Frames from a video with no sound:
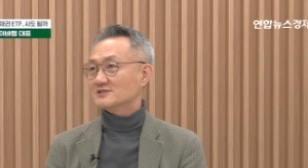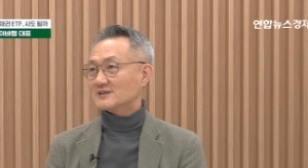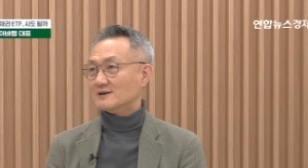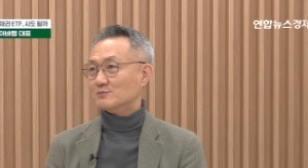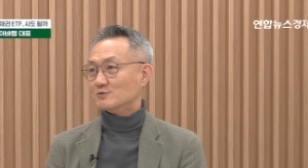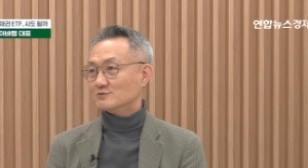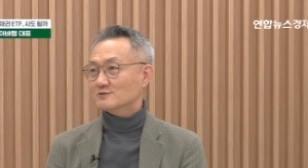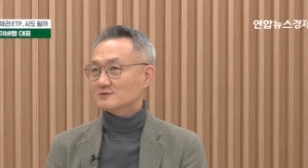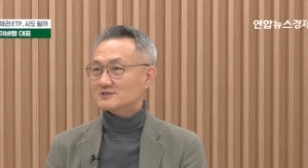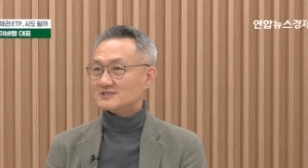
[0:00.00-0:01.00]
잘
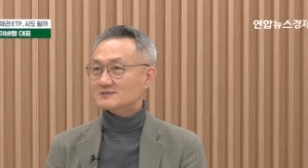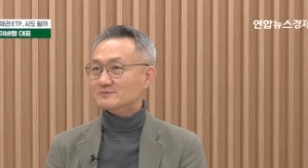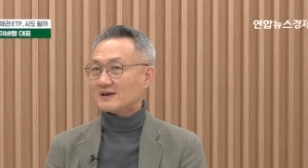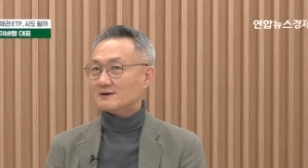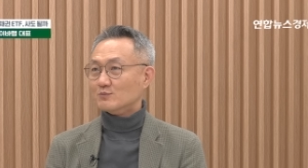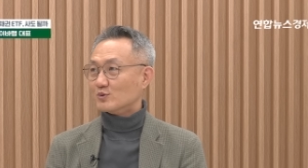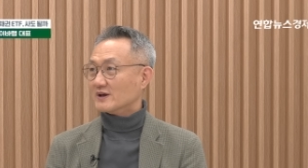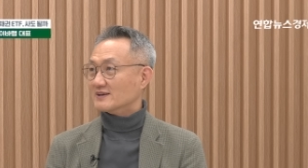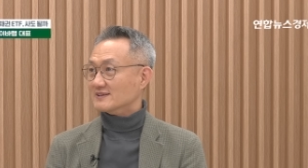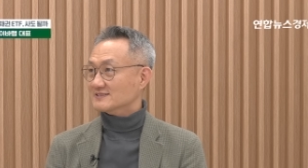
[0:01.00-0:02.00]
보고 네. 지금 내가 뭘
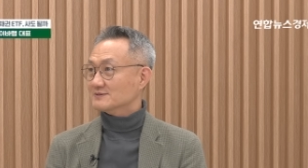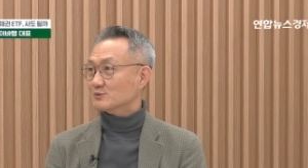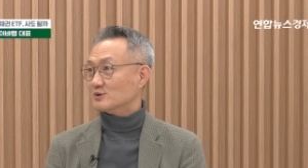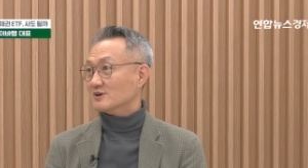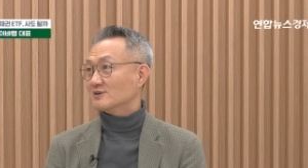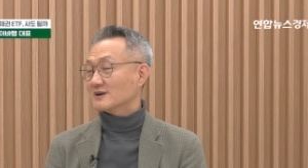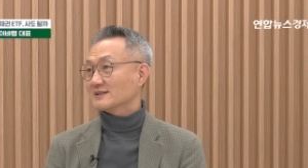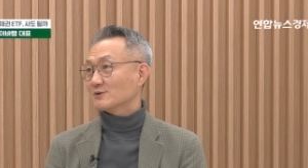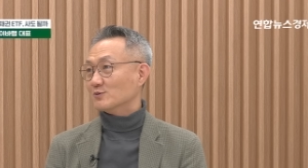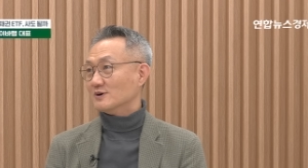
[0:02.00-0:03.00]
해야 되지? 뭐 이런 음. 걸
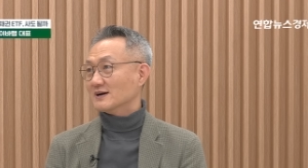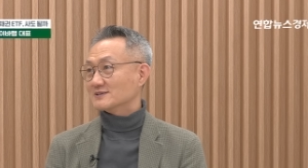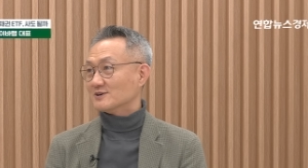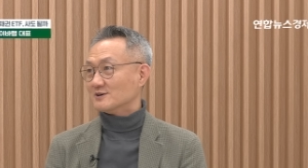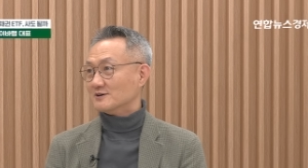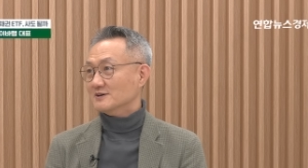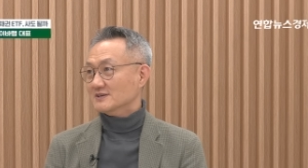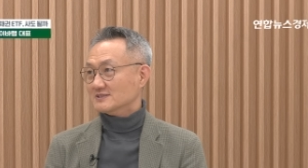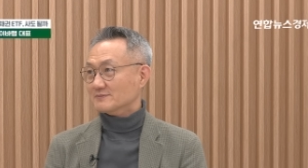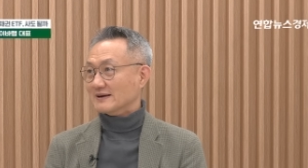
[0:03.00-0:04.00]
하나 골라서
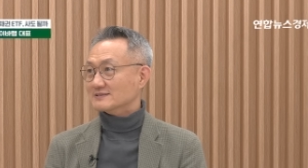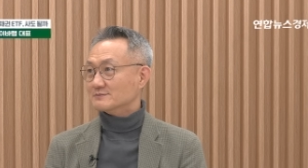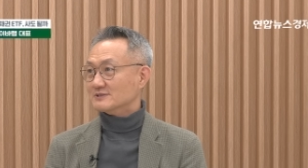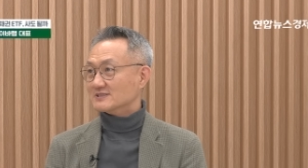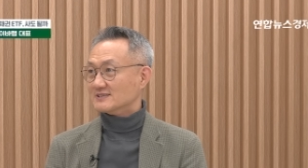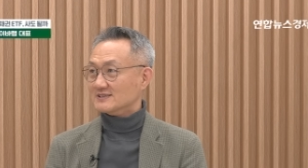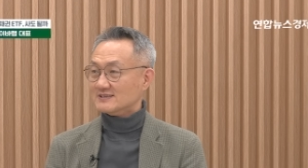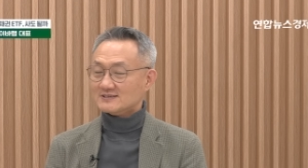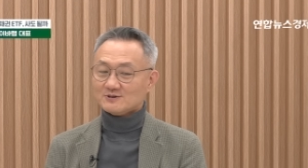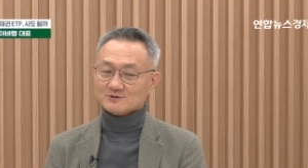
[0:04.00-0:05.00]
이제 말씀을
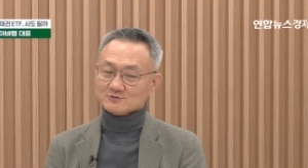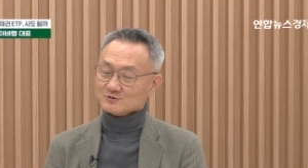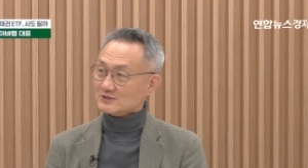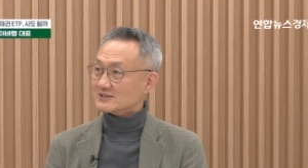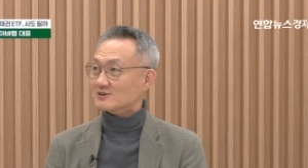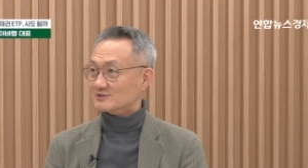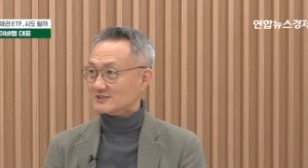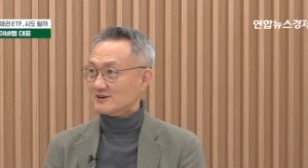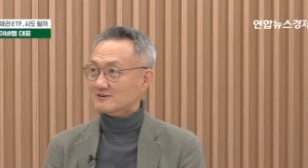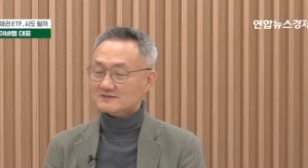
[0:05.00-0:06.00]
드리고
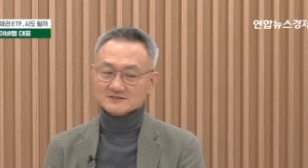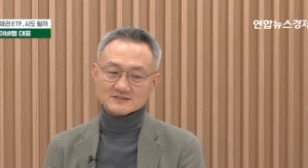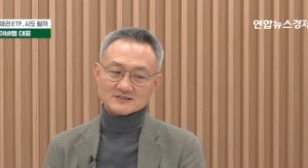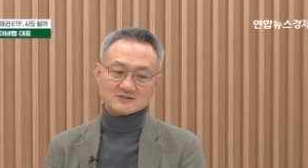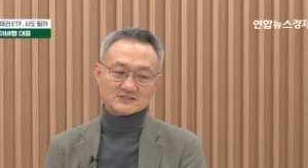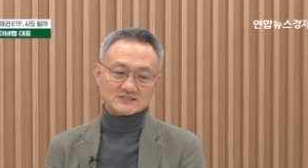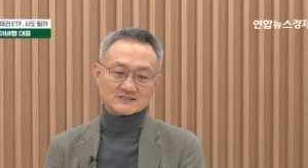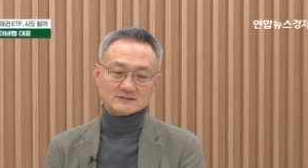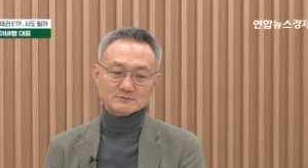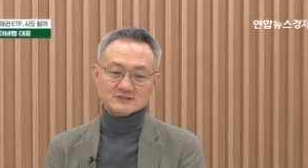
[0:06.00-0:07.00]
있거든요. 네. 그래서
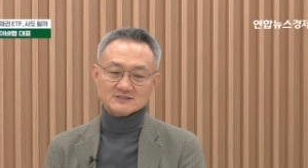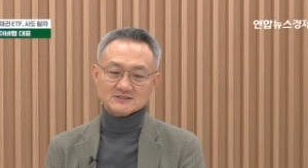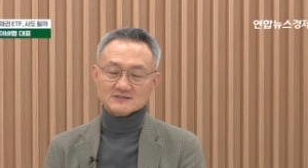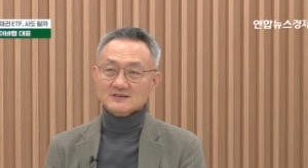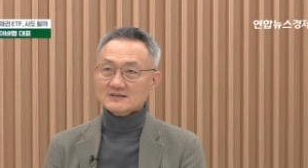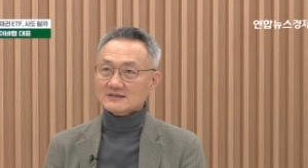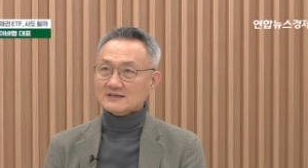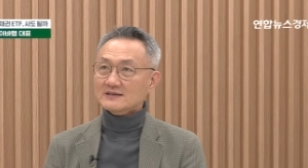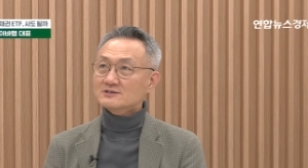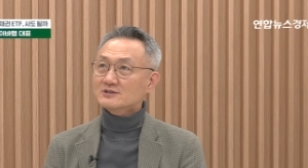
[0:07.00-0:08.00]
지금은
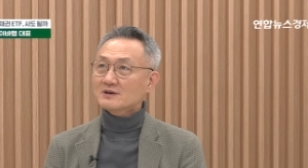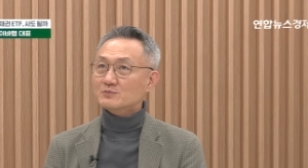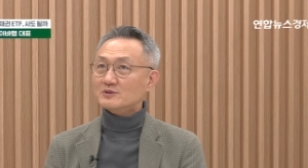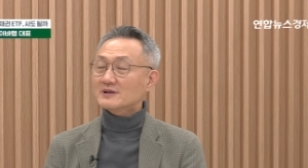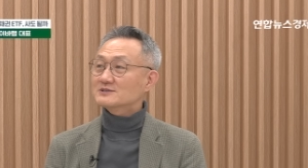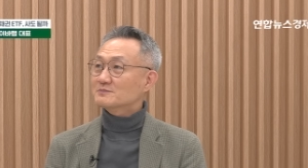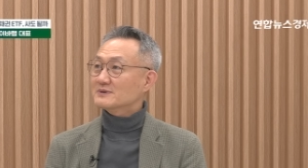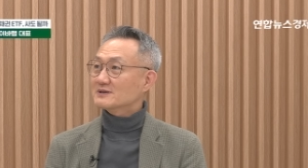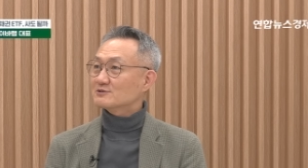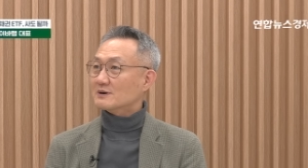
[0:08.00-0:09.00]
예전에 몇 달
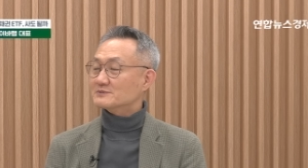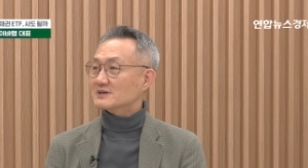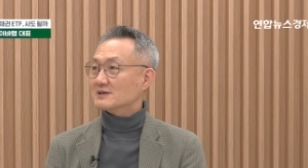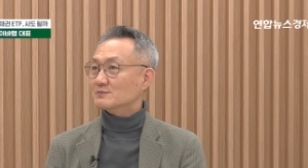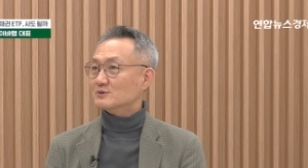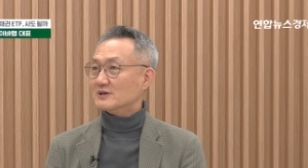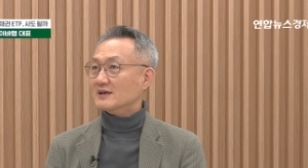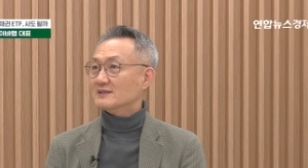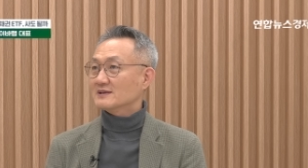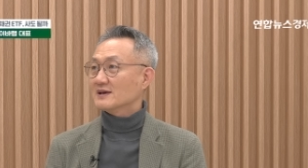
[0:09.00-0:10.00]
전만 해도 갑자기
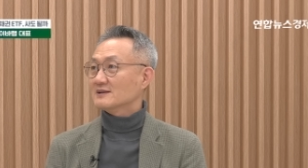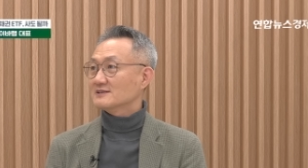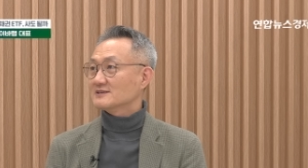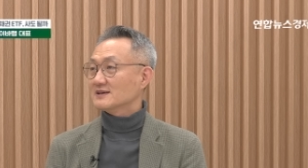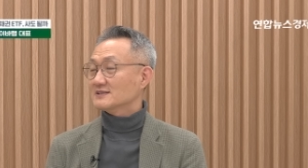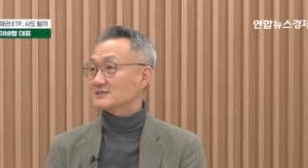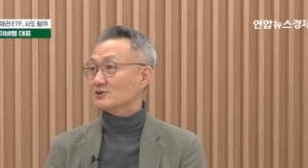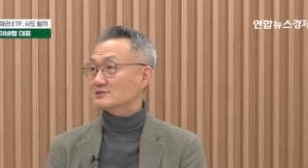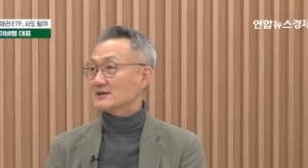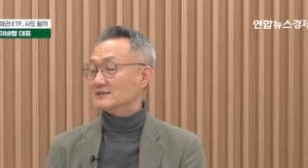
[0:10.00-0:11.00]
뭐옌 캐리 트레이드 음.
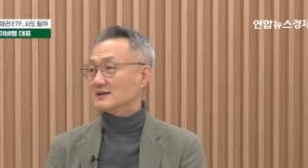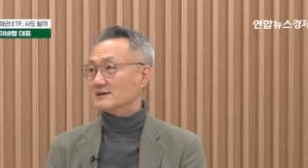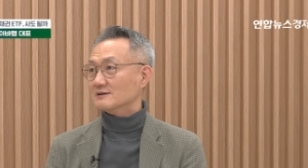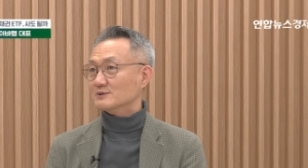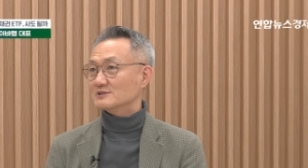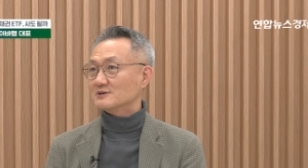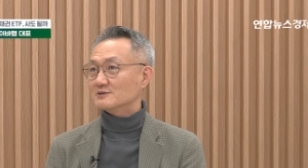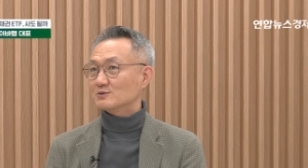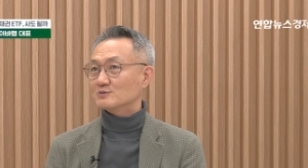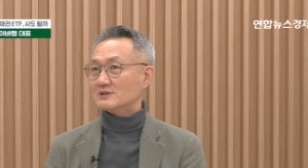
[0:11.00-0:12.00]
청산이다 이러면서
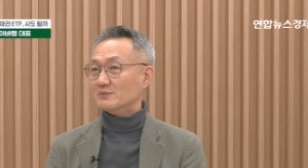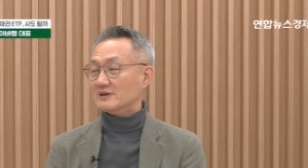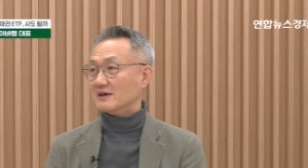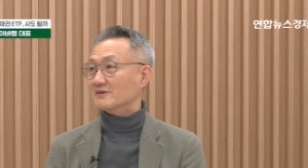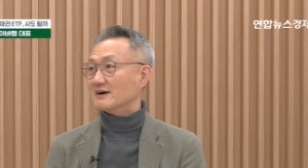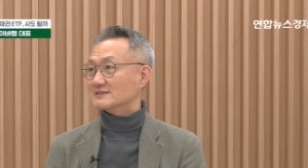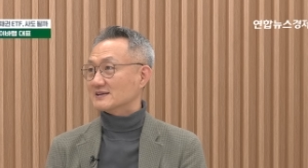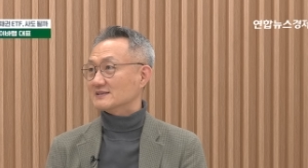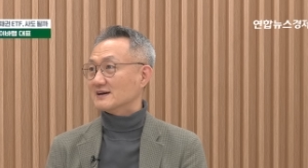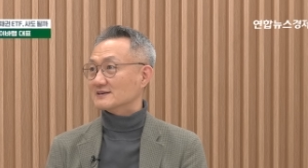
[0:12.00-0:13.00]
또 그다음에 예나가
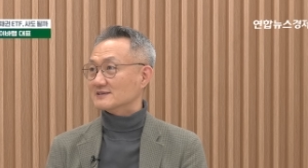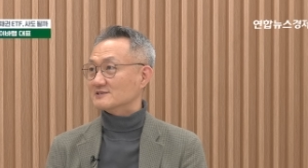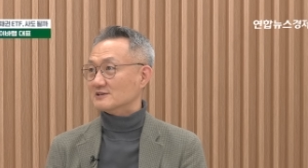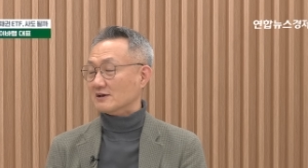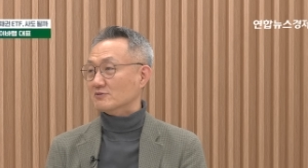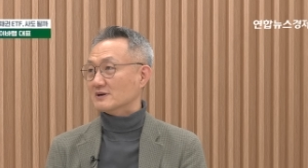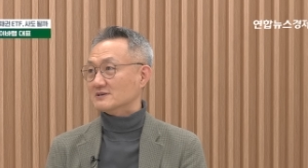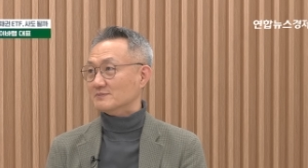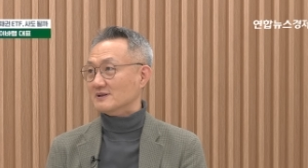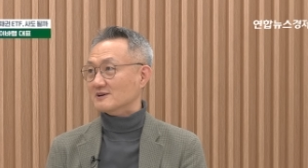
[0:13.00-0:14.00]
싸다 그래서
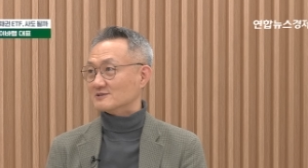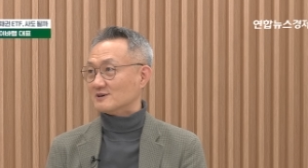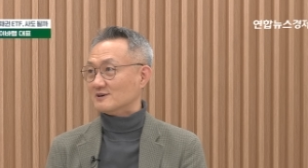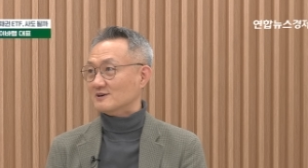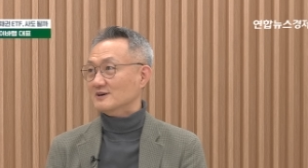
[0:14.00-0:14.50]
예나를 빌려서